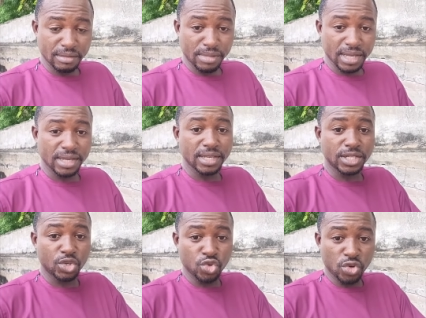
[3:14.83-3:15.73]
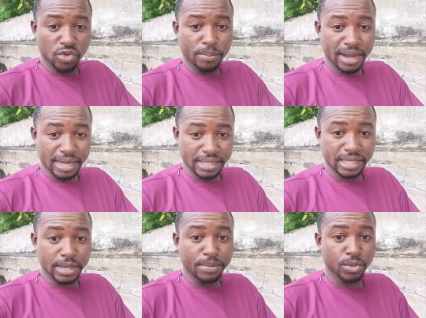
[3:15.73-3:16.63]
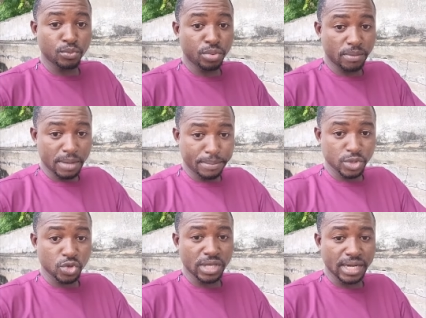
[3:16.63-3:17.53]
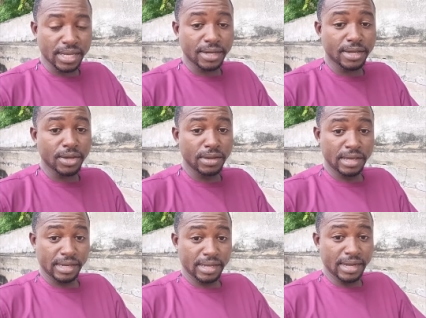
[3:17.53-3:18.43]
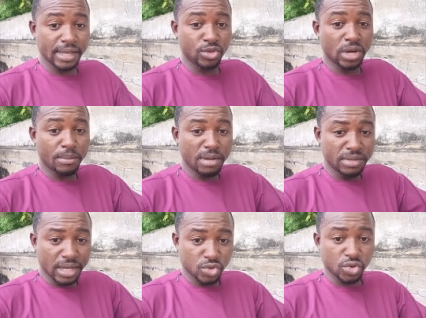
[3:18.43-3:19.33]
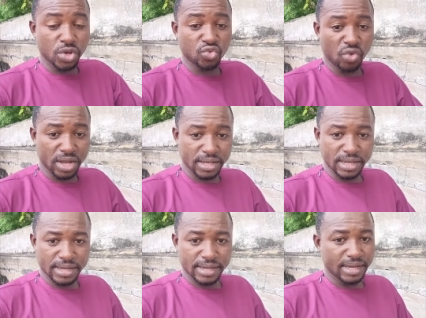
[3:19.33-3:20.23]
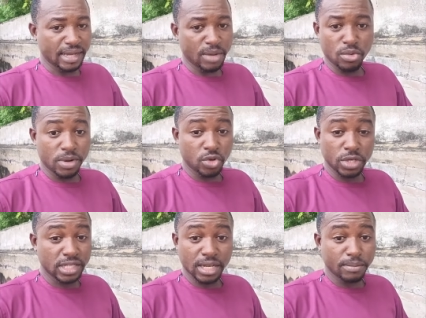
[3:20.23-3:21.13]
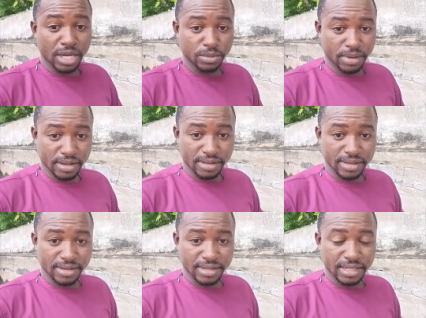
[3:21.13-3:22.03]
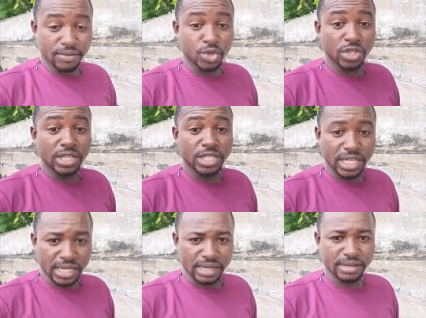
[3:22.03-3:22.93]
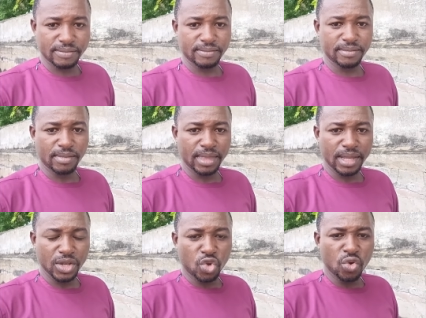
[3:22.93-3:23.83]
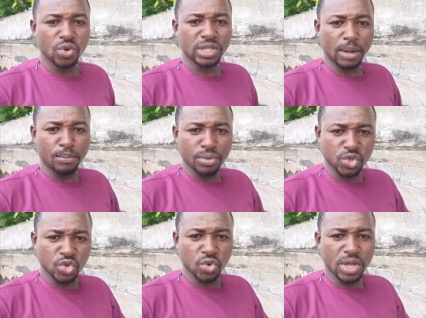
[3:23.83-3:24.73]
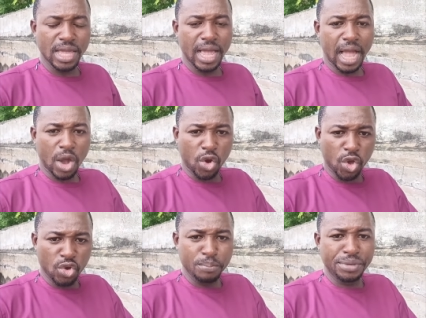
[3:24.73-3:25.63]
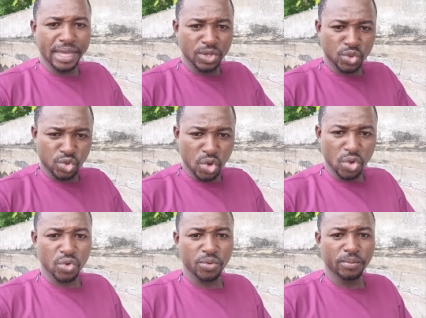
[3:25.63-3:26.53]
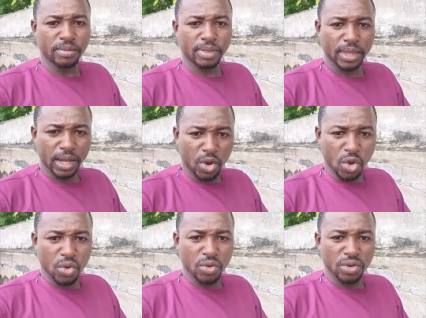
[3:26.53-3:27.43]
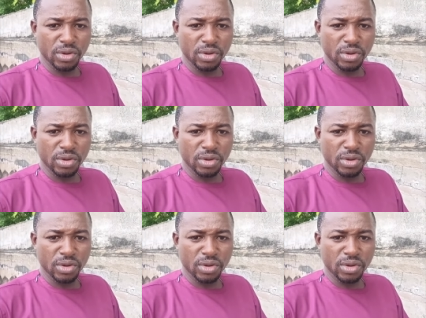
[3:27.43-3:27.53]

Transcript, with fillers: Mais si tu ne veux pas cacher tes problèmes personnels et que qu'il est de la même nature que toi, à un moment donné, ça ne marche pas. Ça va se dégénérer. Donc, temporisons accueillons bien ceux que